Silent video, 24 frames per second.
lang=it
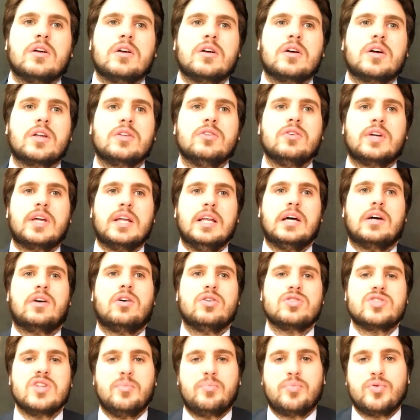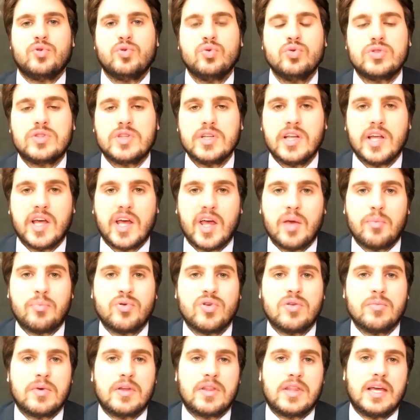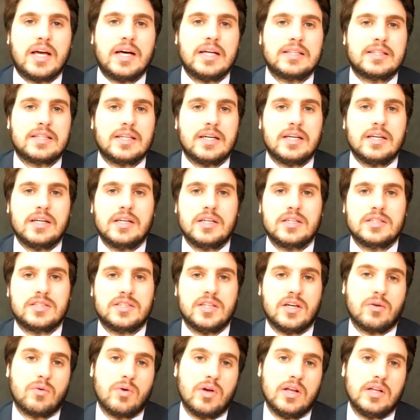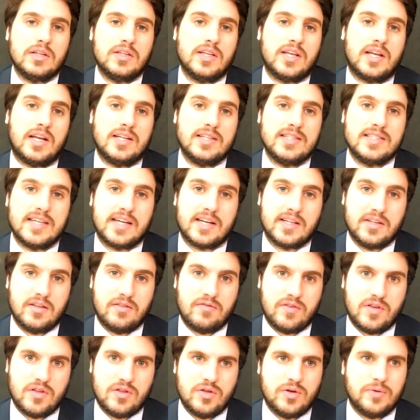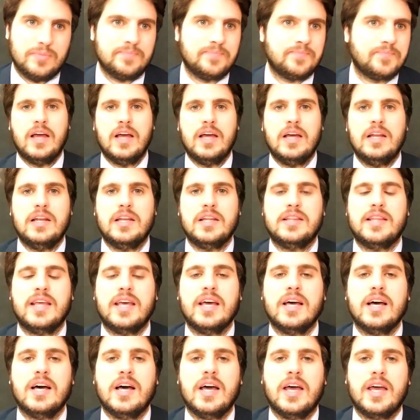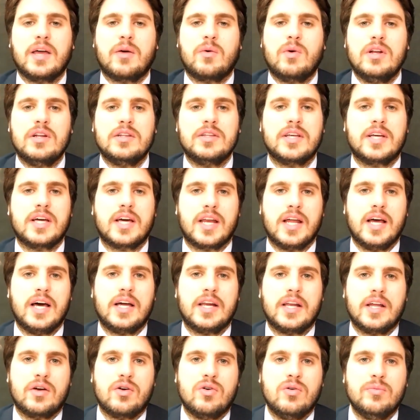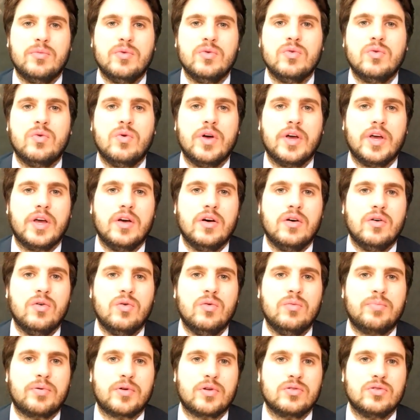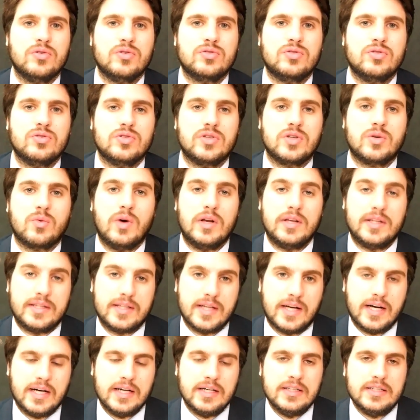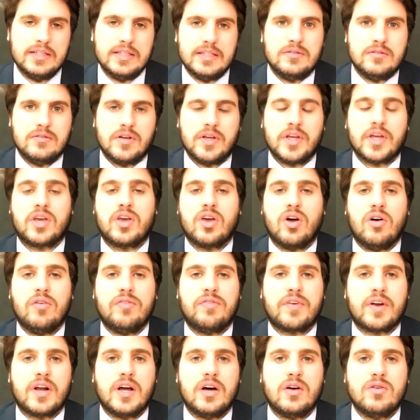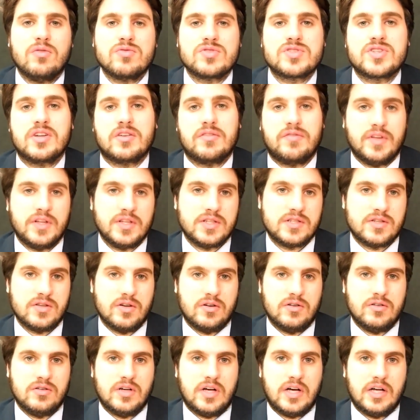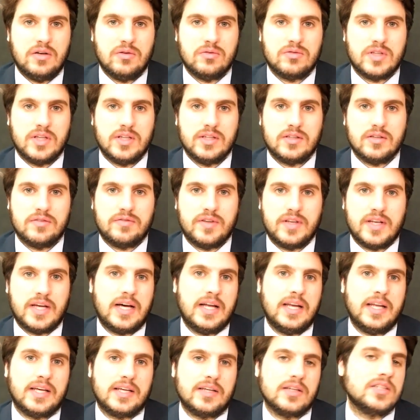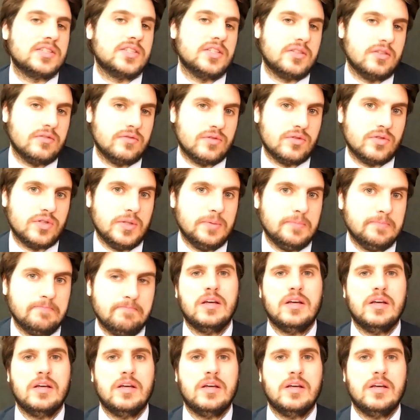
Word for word: Credo che la cosa più utile e più immediata sia quella di realizzare dei video. L'idea è quella di creare comunque un prodotto di qualità e che offra un servizio all'utente finale, che siete voi.